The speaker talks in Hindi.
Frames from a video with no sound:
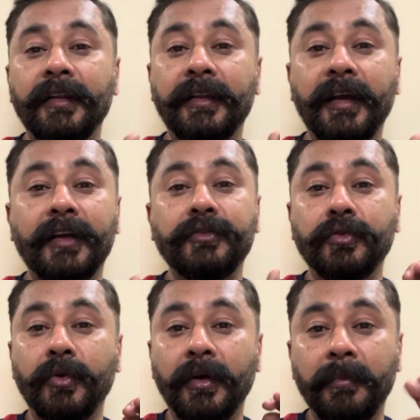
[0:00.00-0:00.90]
दे आर
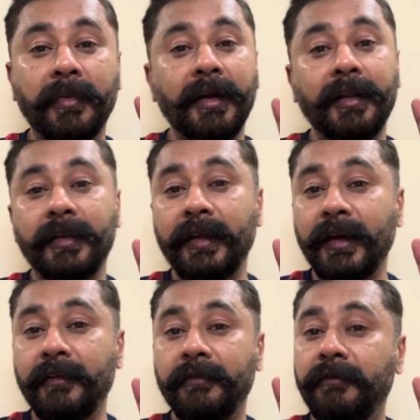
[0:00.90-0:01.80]
सो हम्बल एंड दे
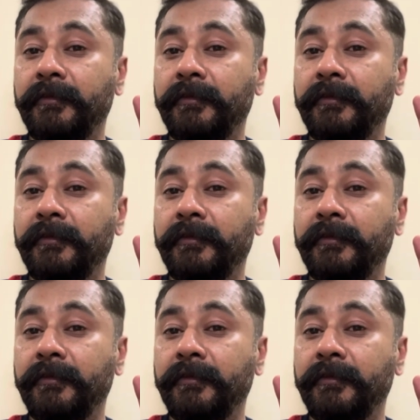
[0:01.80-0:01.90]
आर